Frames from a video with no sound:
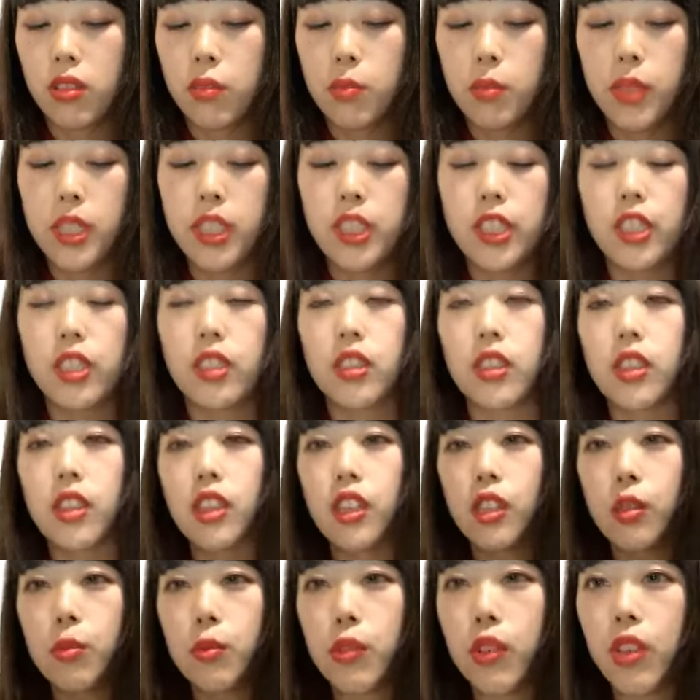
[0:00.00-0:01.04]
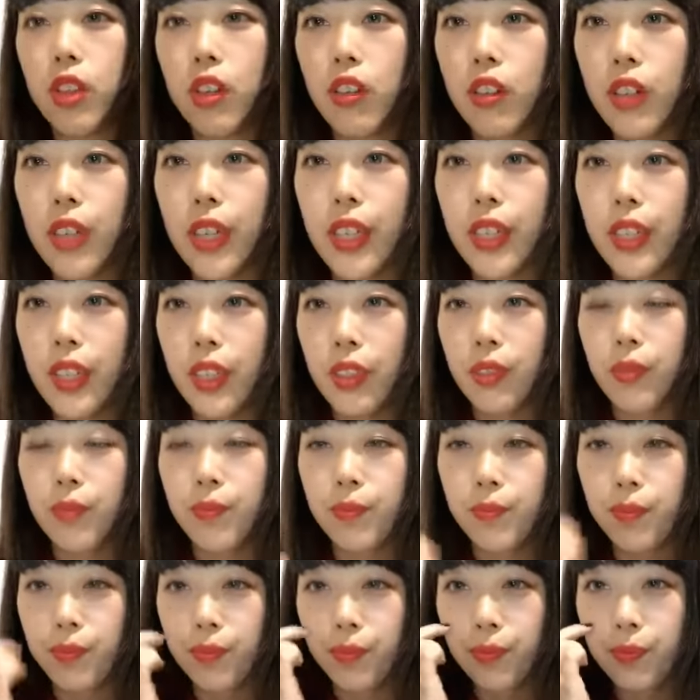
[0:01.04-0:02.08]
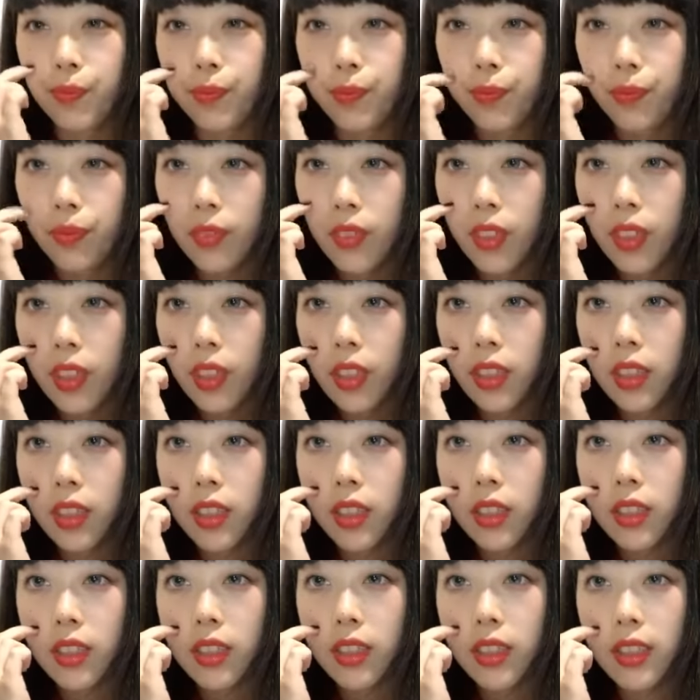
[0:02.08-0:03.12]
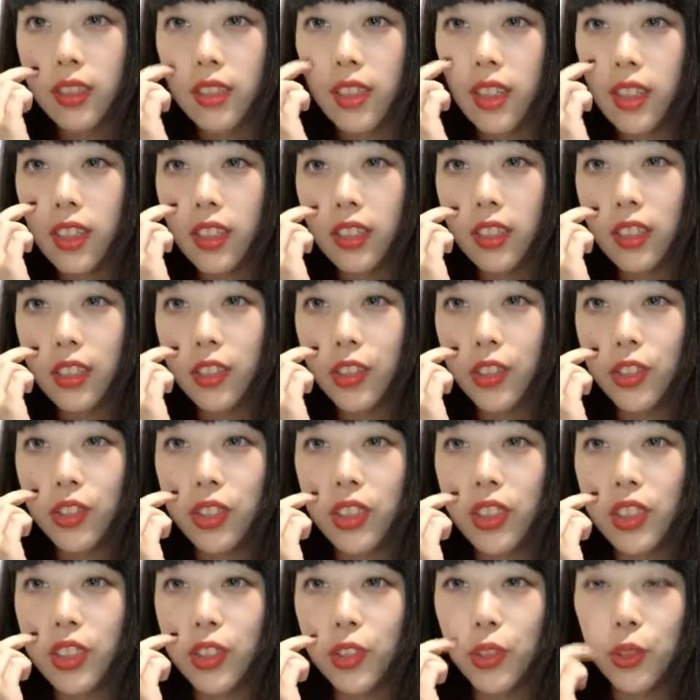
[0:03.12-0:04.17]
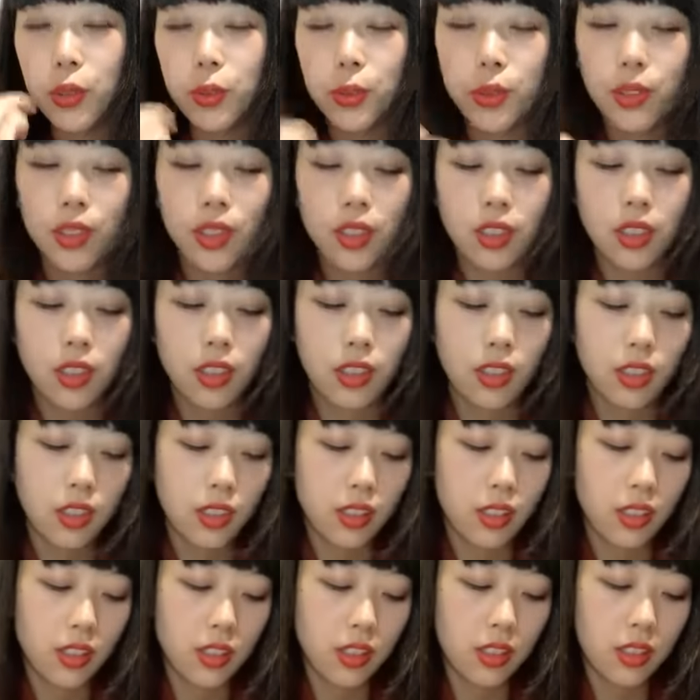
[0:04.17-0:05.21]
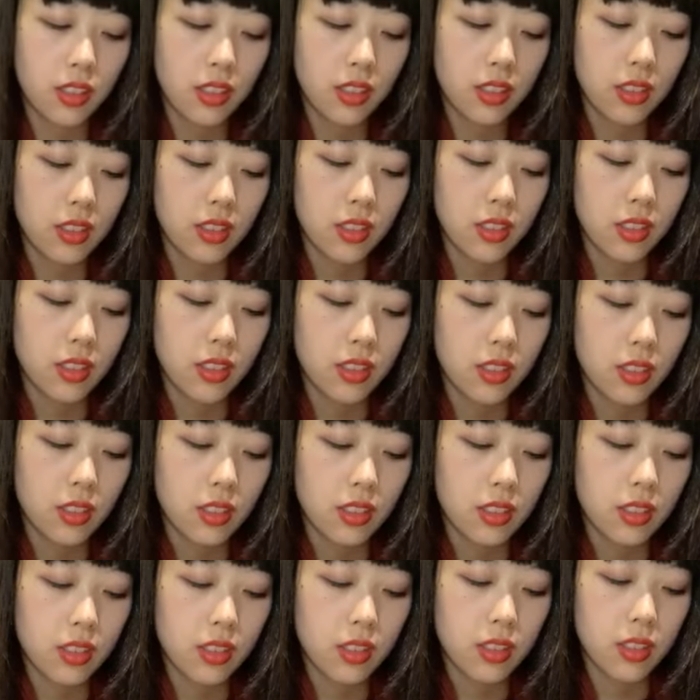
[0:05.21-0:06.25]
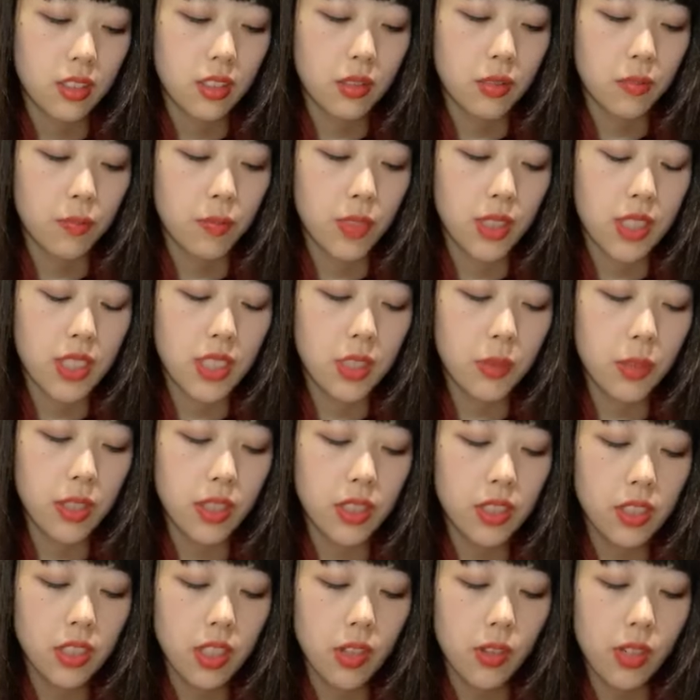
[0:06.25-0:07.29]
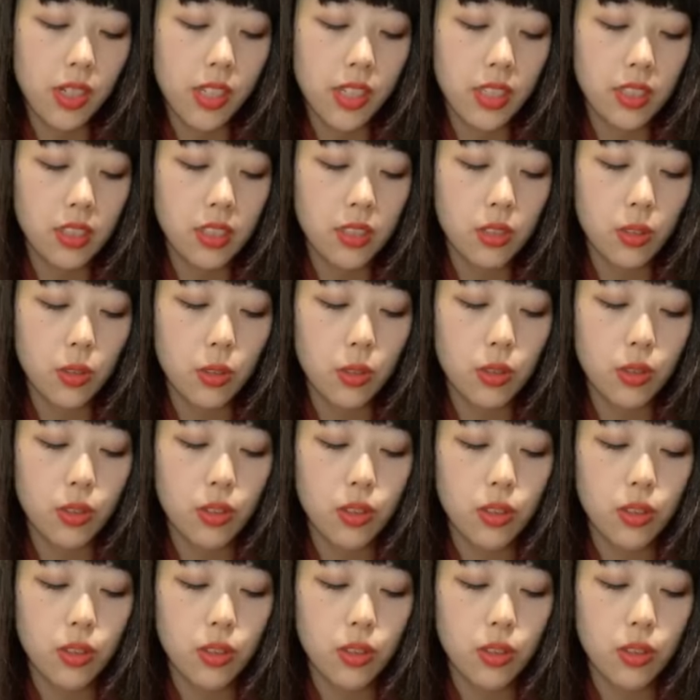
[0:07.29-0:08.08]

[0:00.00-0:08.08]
めいちゃんできるもんかわいいね安原30日勝負あまあ一番伝わりやすそう